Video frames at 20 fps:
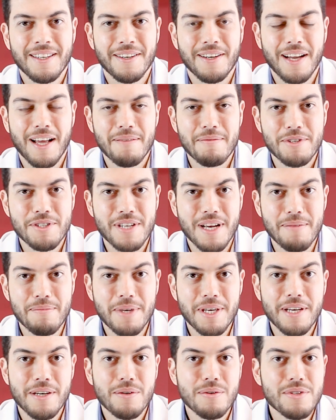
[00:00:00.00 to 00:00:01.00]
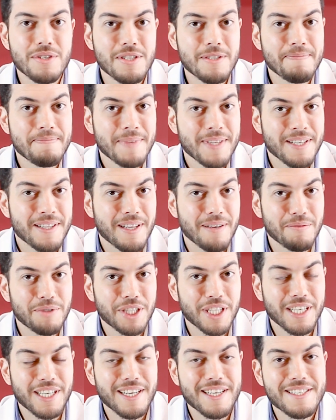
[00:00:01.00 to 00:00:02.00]
Lá, meus amigos, estamos
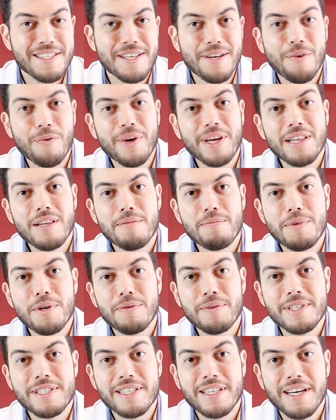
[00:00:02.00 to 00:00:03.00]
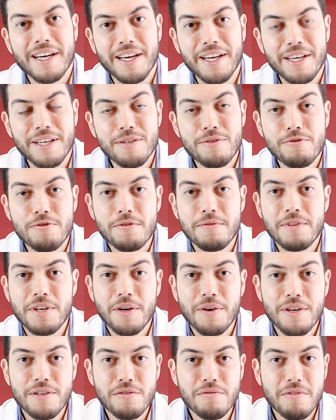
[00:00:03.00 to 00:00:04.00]
chegando a 50 mil inscritos e
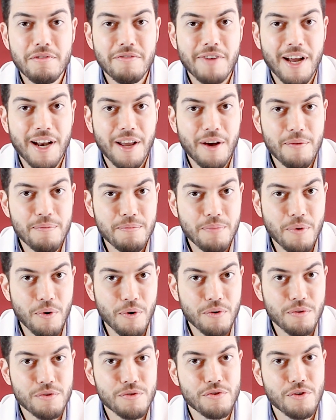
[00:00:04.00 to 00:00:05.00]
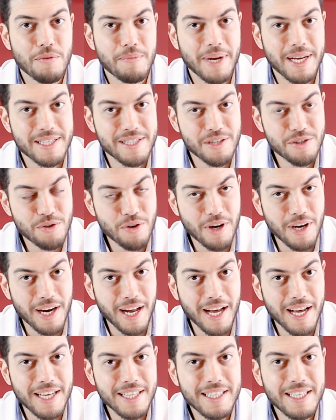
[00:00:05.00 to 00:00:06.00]
eu resolvi falar um pouco sobre essa
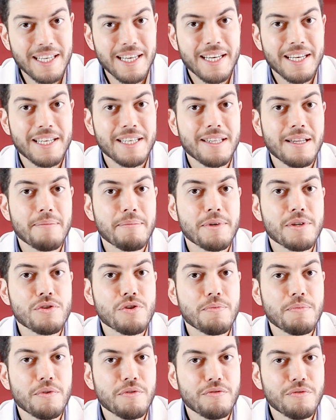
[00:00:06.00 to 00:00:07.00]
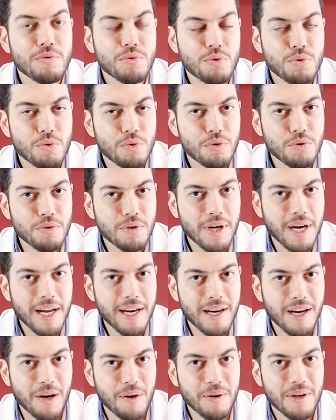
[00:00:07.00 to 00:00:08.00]
jornada e também sobre o futuro do
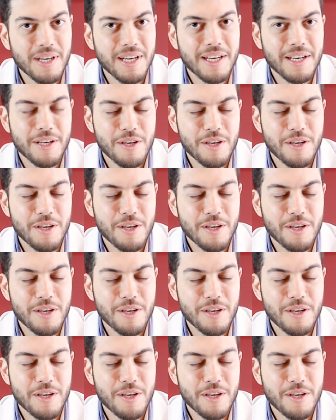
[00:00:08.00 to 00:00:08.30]
canal.